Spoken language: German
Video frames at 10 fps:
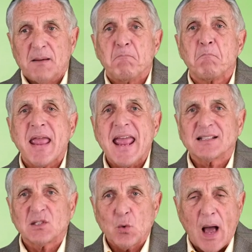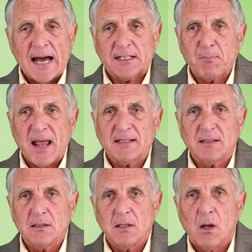mehr zu
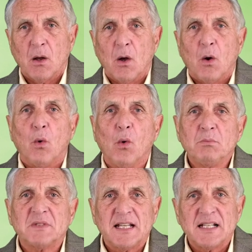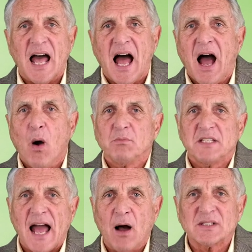arbeiten, um, den, um
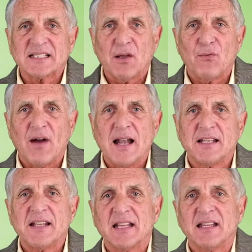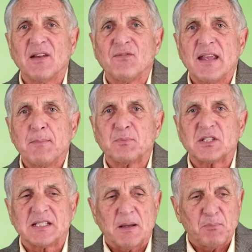die ausgefallenen
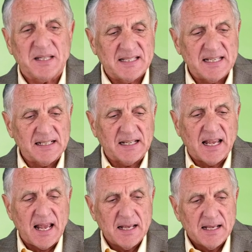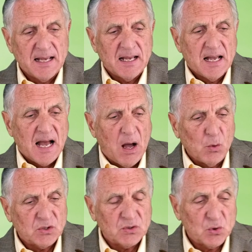Gewebsbezirke
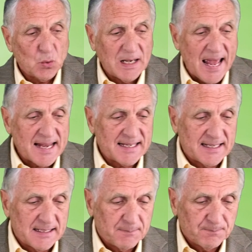auszugleichen.